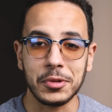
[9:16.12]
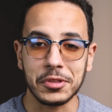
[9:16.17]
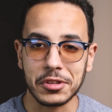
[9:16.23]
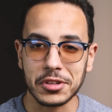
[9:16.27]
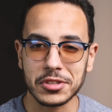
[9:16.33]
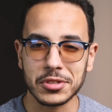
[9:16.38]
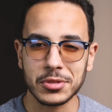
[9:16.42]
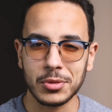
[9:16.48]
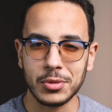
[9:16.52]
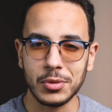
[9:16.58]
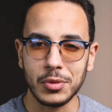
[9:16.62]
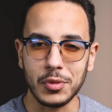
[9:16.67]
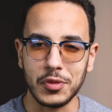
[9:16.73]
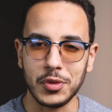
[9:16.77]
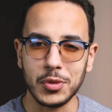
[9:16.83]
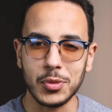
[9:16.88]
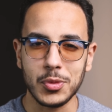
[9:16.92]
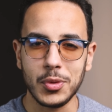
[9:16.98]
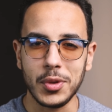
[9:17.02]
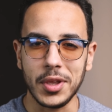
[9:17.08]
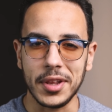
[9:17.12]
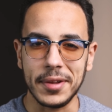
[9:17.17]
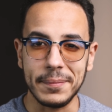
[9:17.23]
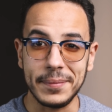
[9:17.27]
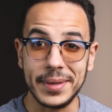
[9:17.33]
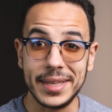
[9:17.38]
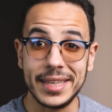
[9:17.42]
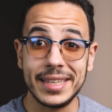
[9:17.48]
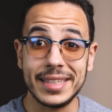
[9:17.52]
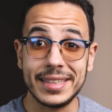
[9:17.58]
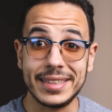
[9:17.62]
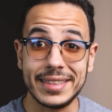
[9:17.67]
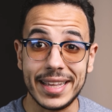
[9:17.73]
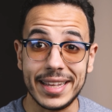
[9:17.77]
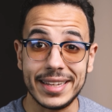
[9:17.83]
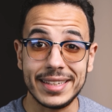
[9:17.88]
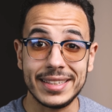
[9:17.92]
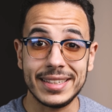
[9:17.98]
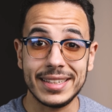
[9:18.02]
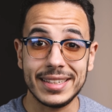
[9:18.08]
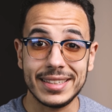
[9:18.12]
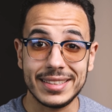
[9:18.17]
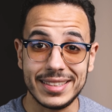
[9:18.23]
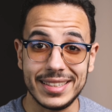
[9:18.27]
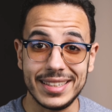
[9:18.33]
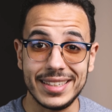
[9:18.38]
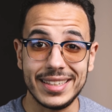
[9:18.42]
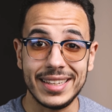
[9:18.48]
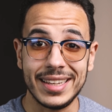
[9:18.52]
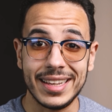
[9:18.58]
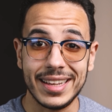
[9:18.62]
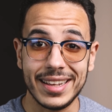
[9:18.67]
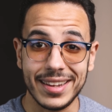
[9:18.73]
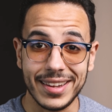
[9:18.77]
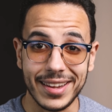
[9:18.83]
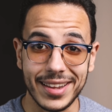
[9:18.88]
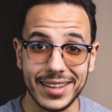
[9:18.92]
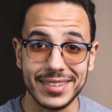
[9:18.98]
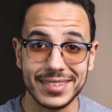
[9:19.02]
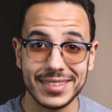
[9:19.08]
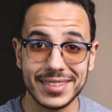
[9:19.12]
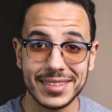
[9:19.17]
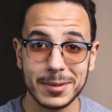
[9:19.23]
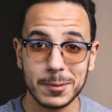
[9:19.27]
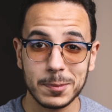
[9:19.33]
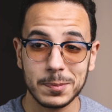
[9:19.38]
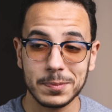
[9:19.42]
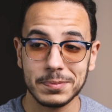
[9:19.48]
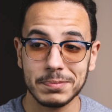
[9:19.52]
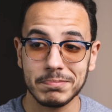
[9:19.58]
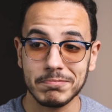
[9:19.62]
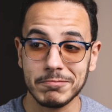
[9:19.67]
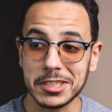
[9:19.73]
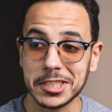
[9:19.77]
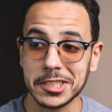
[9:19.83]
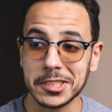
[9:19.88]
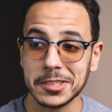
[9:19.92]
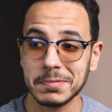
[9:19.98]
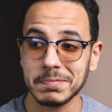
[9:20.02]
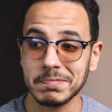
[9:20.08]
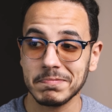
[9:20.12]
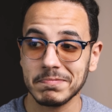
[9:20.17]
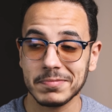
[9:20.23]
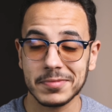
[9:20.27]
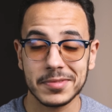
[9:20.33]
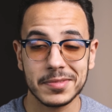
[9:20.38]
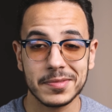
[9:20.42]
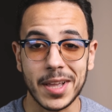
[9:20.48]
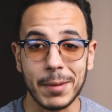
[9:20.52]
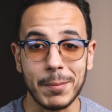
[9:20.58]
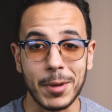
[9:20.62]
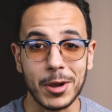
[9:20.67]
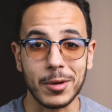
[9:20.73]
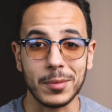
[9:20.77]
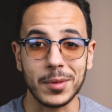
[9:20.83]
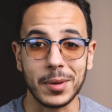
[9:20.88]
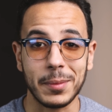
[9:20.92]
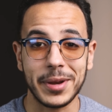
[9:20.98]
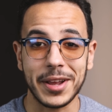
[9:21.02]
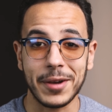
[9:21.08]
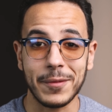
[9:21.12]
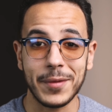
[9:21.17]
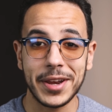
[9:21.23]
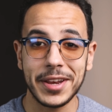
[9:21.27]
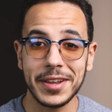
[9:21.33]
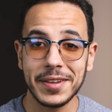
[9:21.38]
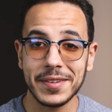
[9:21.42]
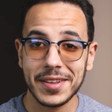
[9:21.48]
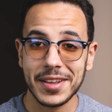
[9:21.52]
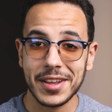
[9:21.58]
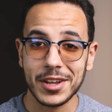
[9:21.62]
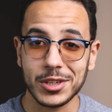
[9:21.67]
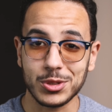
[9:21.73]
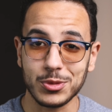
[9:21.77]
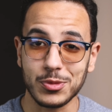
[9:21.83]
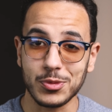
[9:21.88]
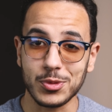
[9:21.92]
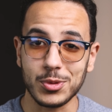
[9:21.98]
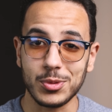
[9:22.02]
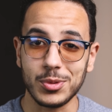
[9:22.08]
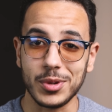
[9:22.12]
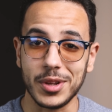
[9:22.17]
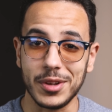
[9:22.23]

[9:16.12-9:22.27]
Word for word: وانتظروا ريفيو المي 10 تي لايت بس كان معاكم عبد الرحمن الهواري اشوفكم